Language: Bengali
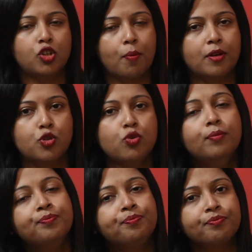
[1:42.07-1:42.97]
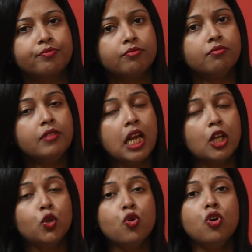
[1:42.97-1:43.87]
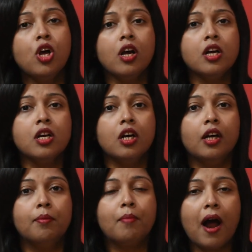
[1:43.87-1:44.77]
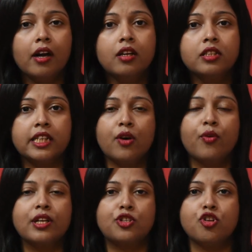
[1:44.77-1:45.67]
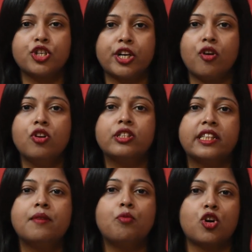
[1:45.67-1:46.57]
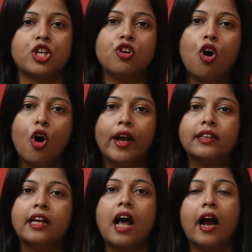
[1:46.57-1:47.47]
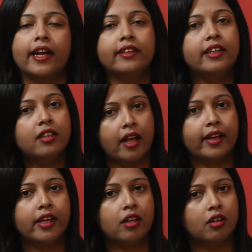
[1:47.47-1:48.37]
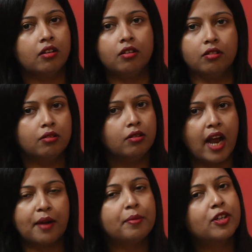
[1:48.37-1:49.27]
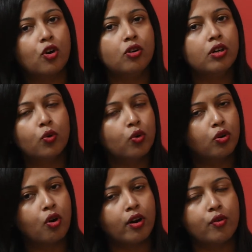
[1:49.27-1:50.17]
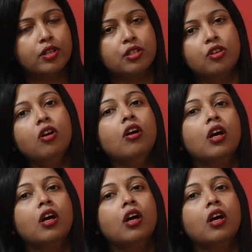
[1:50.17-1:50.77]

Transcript: সব কিছু তো মার যেটা হয়েছিল সেটা হলো যেদিন বসানো হয় তার আগের দিন তাকে অ্যাডমিট করা হয়েছিল